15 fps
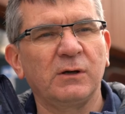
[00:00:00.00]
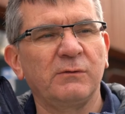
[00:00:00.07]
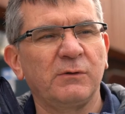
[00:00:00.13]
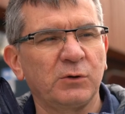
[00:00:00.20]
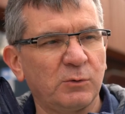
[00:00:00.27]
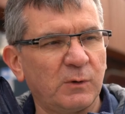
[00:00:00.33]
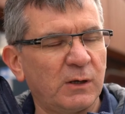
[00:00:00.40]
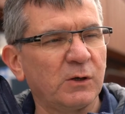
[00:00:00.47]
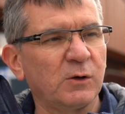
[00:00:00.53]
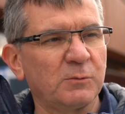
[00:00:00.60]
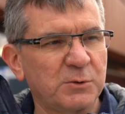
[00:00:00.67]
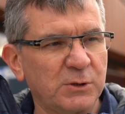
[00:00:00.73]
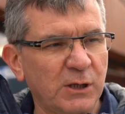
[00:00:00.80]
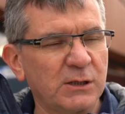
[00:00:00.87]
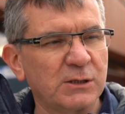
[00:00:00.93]
ewentualnego
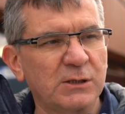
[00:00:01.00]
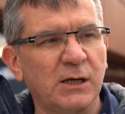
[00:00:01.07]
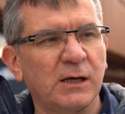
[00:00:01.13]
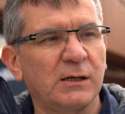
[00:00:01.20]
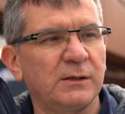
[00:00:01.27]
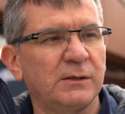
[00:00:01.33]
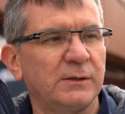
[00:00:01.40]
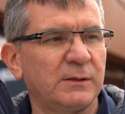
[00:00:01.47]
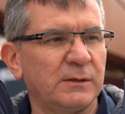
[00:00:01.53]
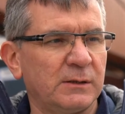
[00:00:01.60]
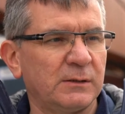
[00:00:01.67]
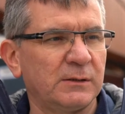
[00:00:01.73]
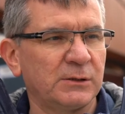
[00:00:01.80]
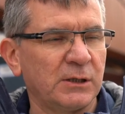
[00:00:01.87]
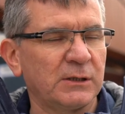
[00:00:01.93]
przyjęcia, y,
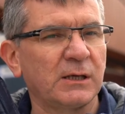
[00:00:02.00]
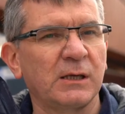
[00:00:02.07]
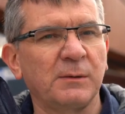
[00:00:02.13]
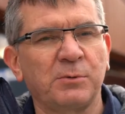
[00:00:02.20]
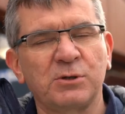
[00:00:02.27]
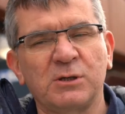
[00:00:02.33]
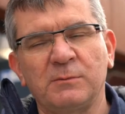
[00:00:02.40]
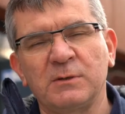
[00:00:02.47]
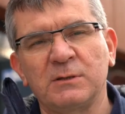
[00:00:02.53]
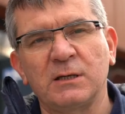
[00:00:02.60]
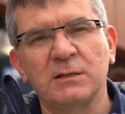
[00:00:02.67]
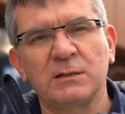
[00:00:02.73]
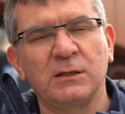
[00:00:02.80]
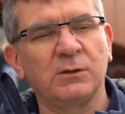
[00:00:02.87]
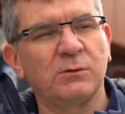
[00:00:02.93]
jeżeli takie potrzeby
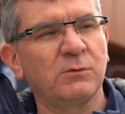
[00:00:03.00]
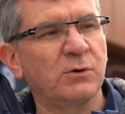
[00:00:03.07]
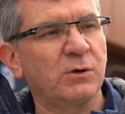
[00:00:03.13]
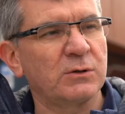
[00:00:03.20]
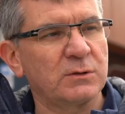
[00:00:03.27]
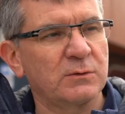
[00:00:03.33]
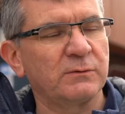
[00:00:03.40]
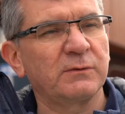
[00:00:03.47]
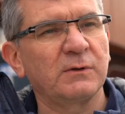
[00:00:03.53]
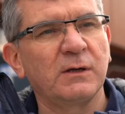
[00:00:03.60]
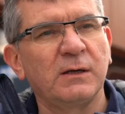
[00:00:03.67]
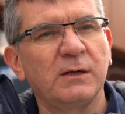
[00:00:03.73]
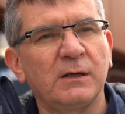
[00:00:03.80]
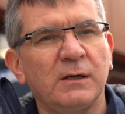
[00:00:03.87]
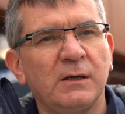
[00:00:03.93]
zaistnieją uchodźców,
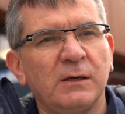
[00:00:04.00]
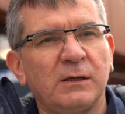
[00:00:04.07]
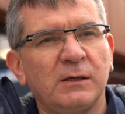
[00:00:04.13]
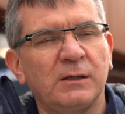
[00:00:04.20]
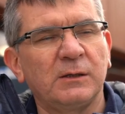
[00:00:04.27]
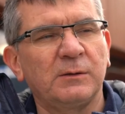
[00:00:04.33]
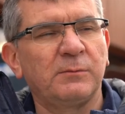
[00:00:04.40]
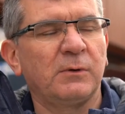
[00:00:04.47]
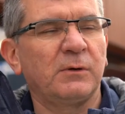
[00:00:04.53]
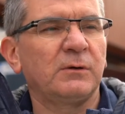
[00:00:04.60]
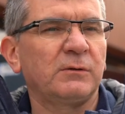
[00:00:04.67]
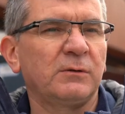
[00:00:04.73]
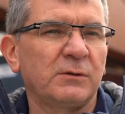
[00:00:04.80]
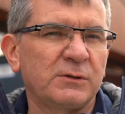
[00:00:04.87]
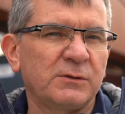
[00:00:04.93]
y,
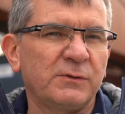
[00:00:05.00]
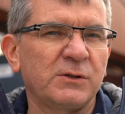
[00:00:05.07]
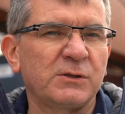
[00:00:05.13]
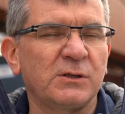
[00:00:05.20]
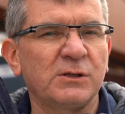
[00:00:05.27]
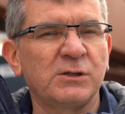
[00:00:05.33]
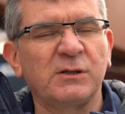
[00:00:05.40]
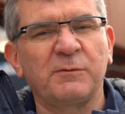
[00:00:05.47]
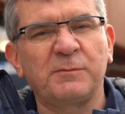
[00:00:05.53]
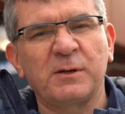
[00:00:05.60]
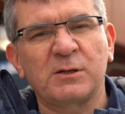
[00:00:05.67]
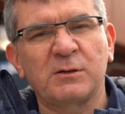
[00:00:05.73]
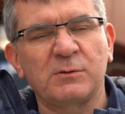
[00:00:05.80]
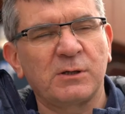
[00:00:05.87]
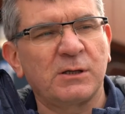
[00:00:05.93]
bo oczywiście dzisiaj w
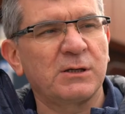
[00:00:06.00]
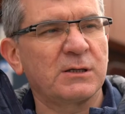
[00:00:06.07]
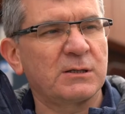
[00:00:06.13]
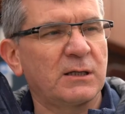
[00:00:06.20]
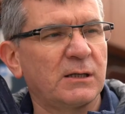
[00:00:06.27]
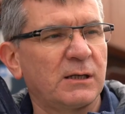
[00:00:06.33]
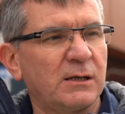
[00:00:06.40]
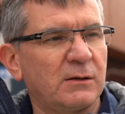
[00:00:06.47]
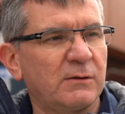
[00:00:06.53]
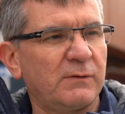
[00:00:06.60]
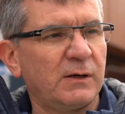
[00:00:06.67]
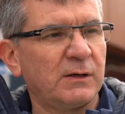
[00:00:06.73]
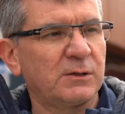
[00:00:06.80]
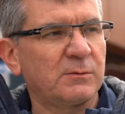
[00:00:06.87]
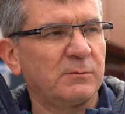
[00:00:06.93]
pierwszym rzędzie
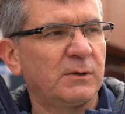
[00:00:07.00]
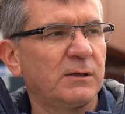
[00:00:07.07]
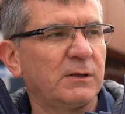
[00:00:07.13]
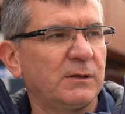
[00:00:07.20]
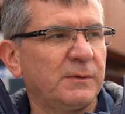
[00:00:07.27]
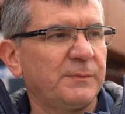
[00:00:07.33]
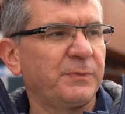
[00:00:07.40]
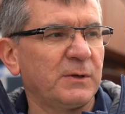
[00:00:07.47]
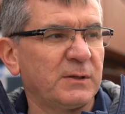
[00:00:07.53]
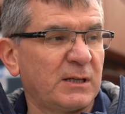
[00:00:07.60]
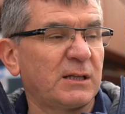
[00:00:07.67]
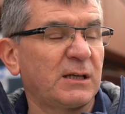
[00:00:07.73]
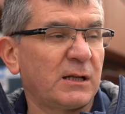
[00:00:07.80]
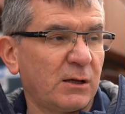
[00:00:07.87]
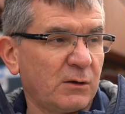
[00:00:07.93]
zadeklarowaliśmy i
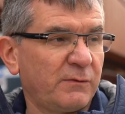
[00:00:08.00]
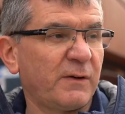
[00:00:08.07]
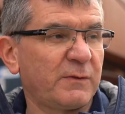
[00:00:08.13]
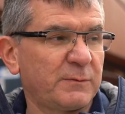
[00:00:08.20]
zadeklarow,